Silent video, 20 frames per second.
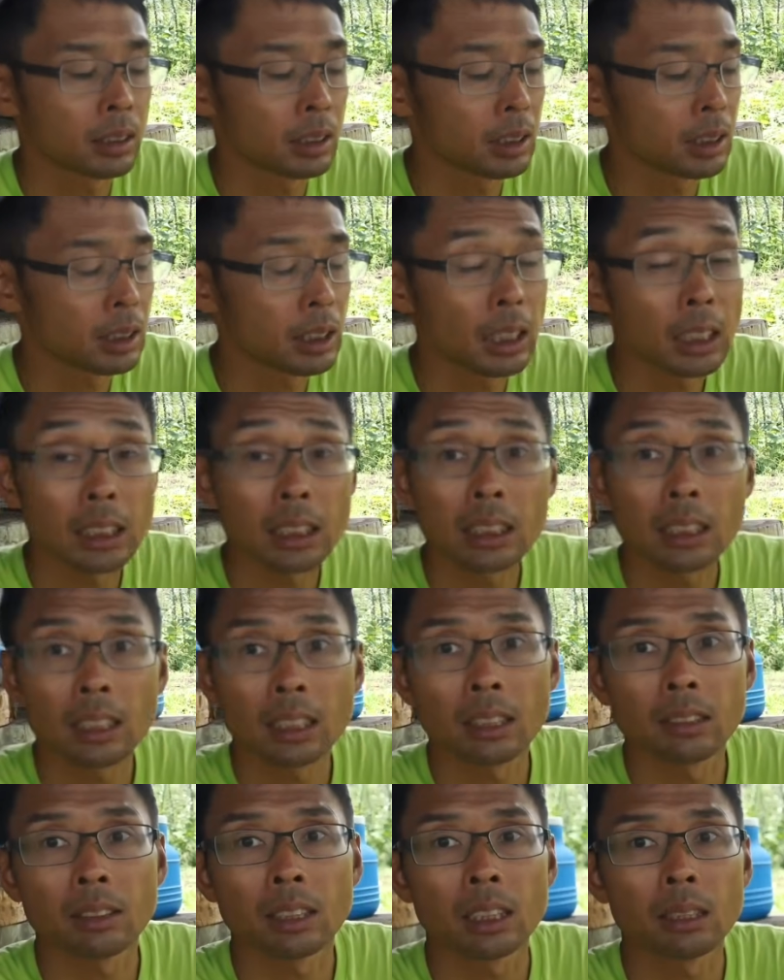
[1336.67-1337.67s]
小さな
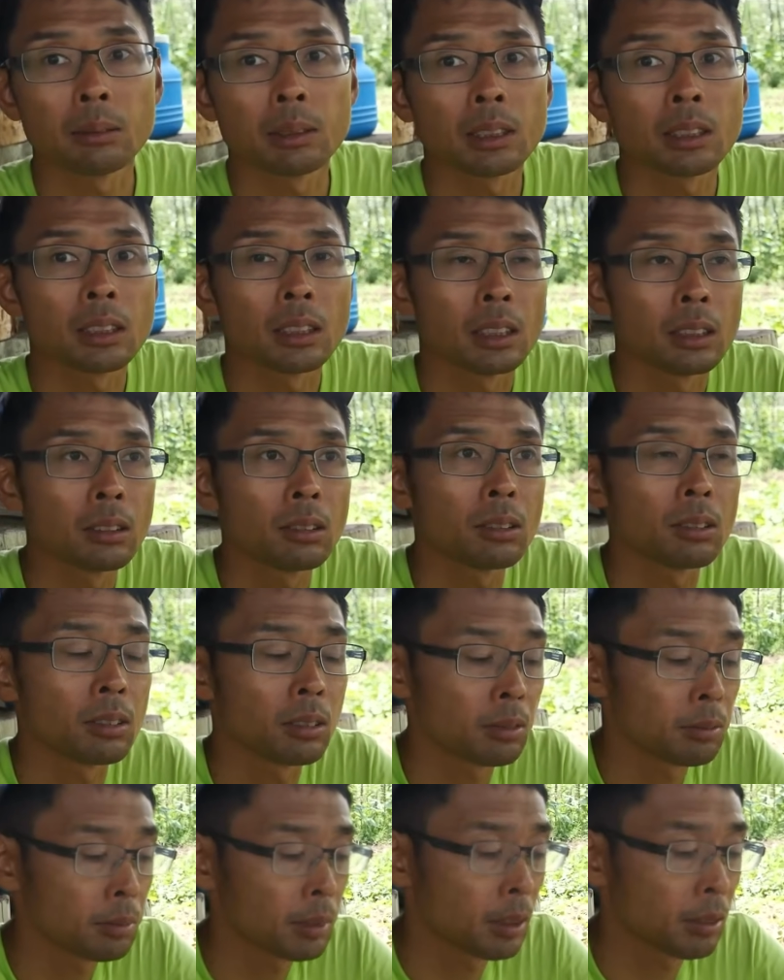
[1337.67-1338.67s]
力ではありますけれ
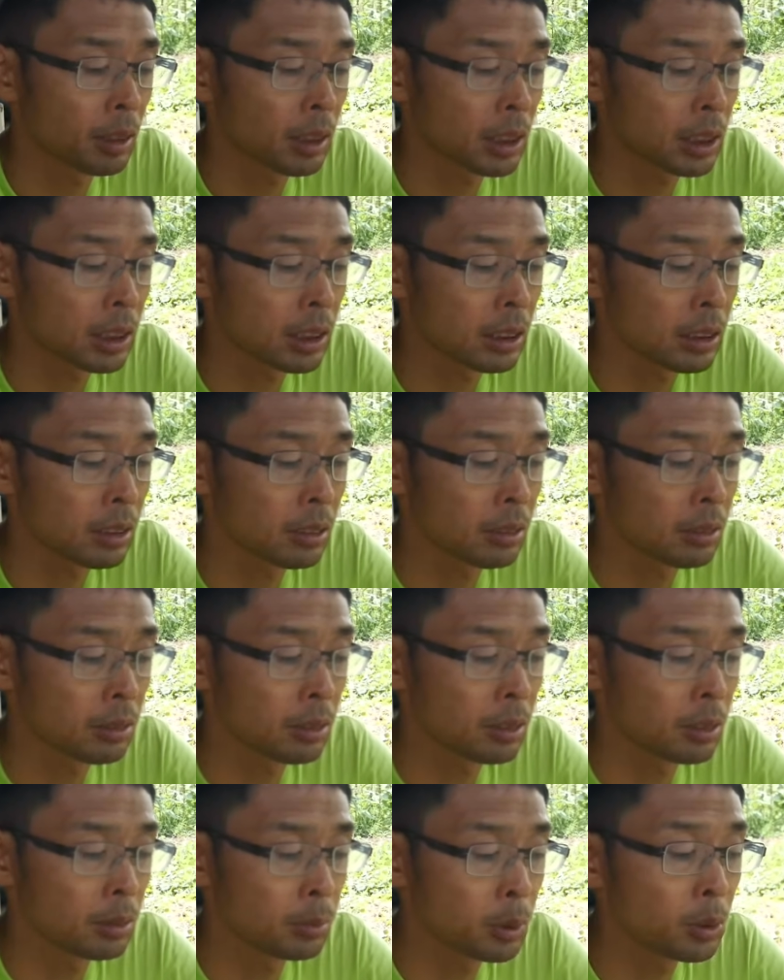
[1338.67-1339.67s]
ど、まあ
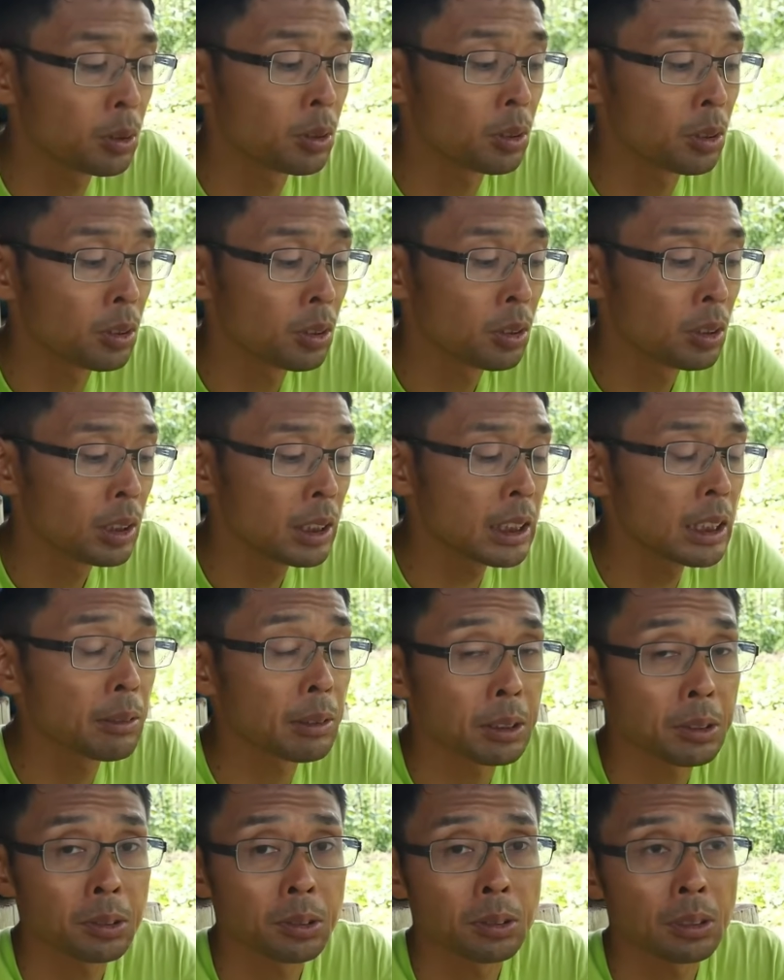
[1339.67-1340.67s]
私も以前
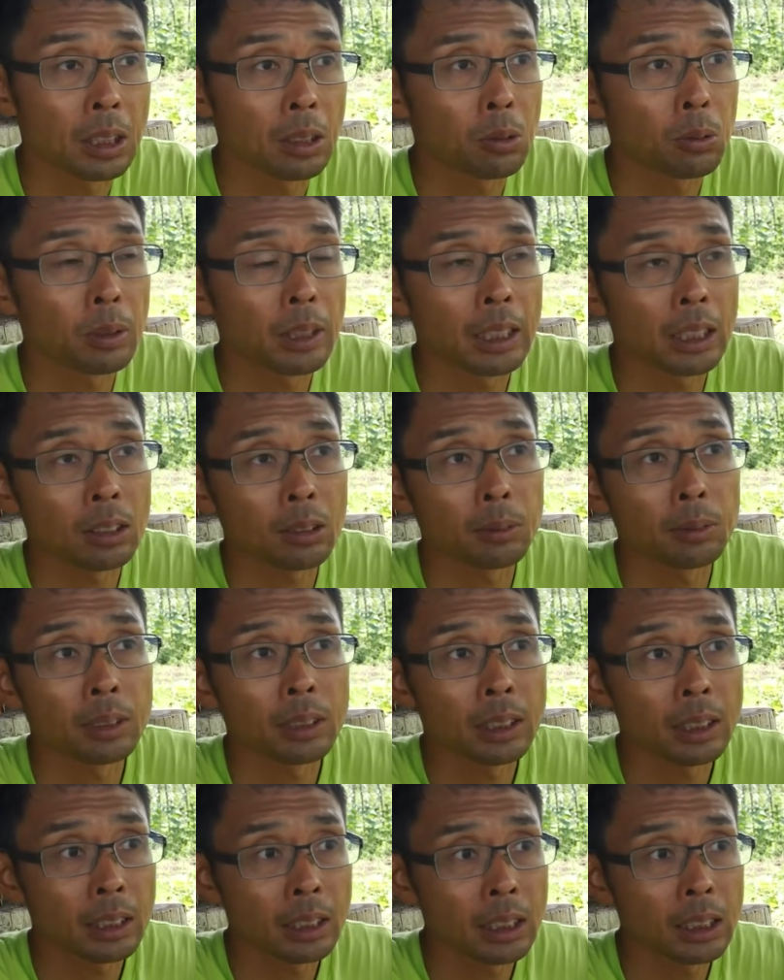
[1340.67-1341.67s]
はそういうのが怖いなと思っ
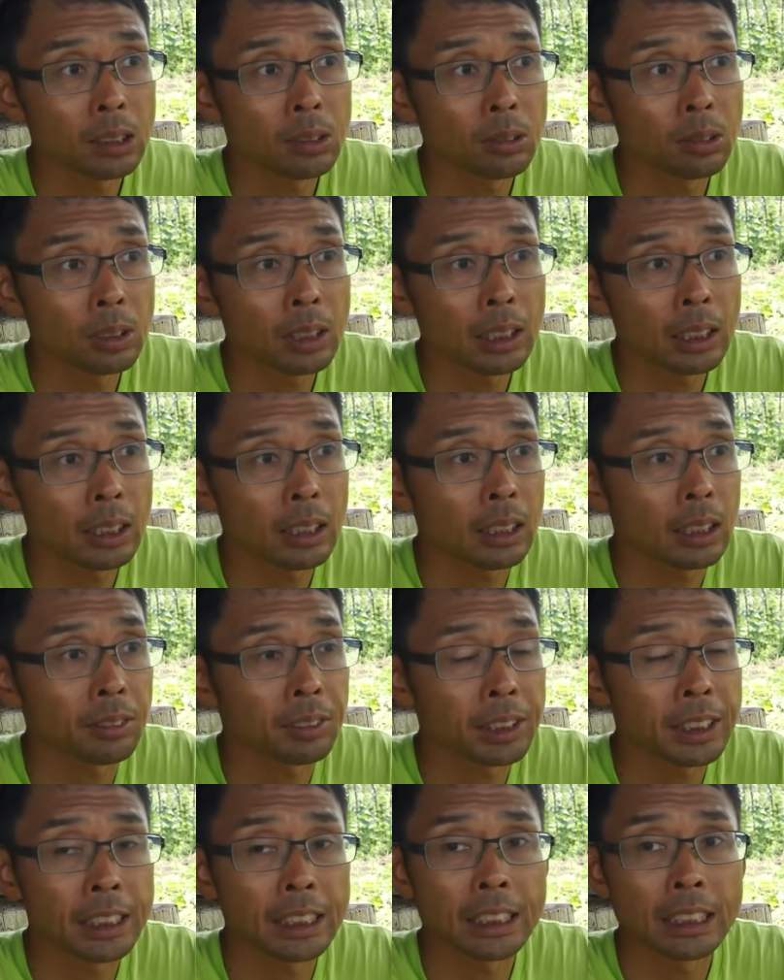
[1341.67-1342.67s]
ていて、そういう方々
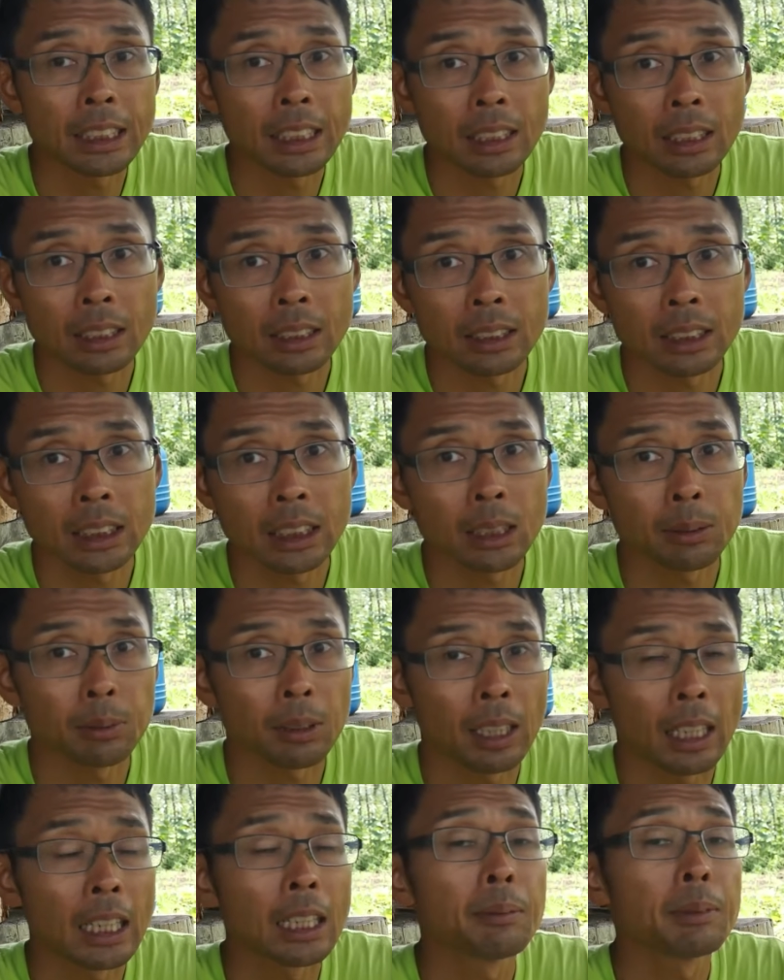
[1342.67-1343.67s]
を支持していた時期
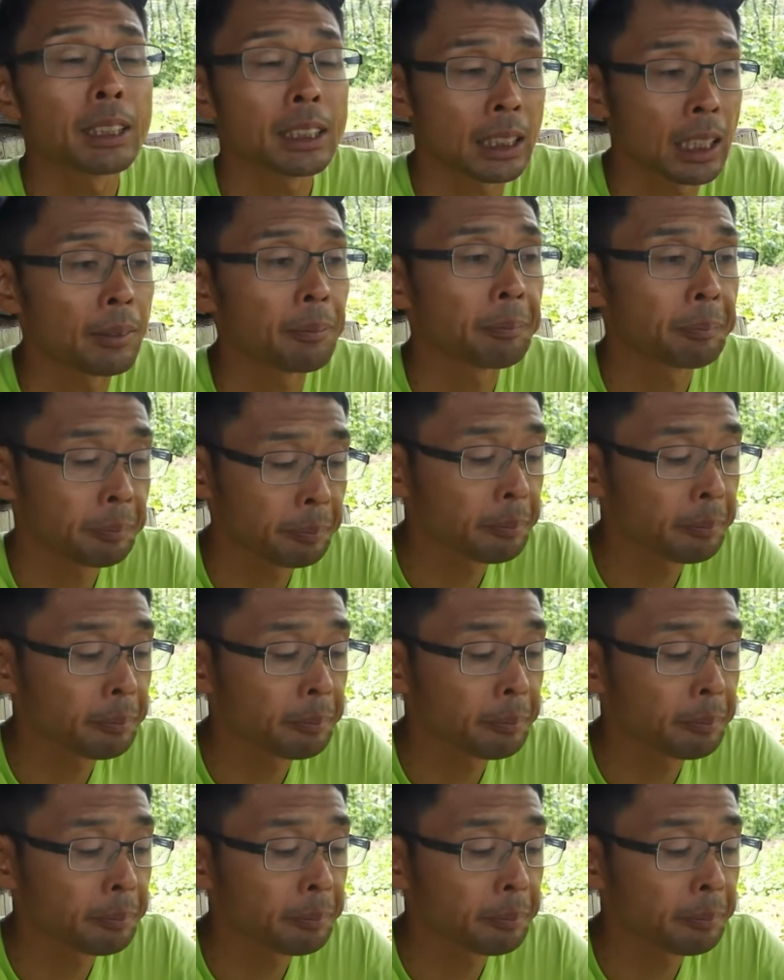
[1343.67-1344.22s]
もありました。